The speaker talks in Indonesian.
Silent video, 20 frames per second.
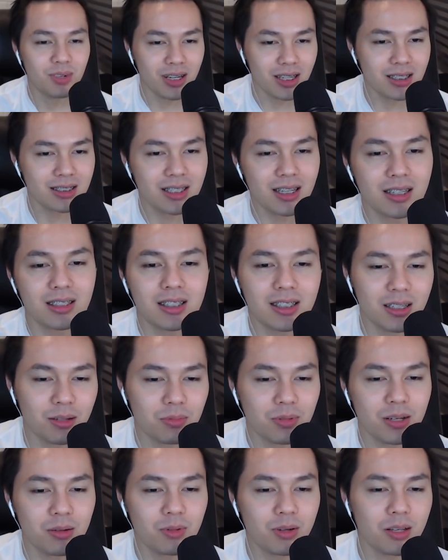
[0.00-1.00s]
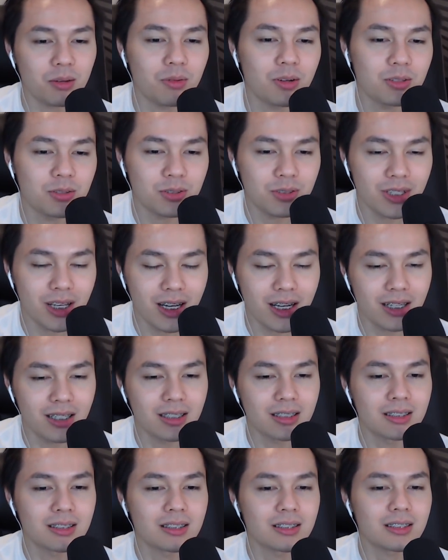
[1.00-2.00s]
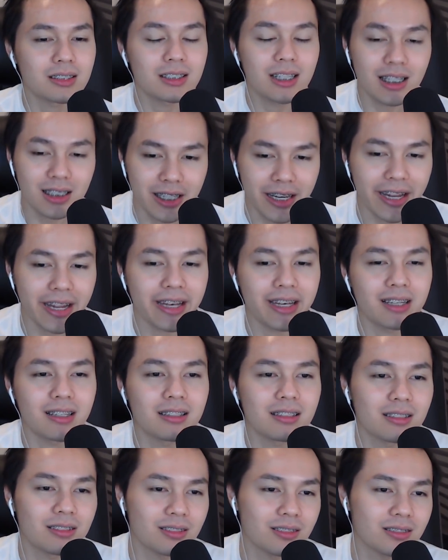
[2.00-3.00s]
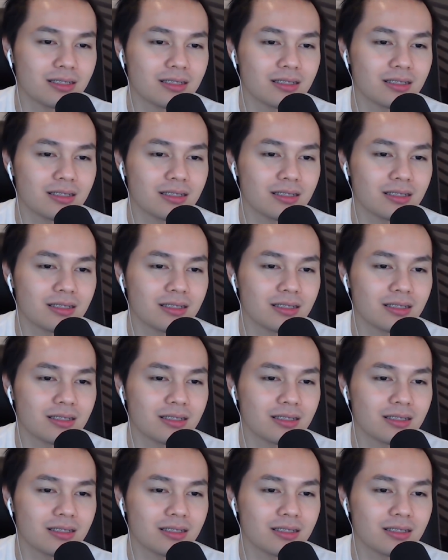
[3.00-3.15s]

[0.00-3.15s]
makanya saya tidak pernah pakai baju yang sedang tren gitu.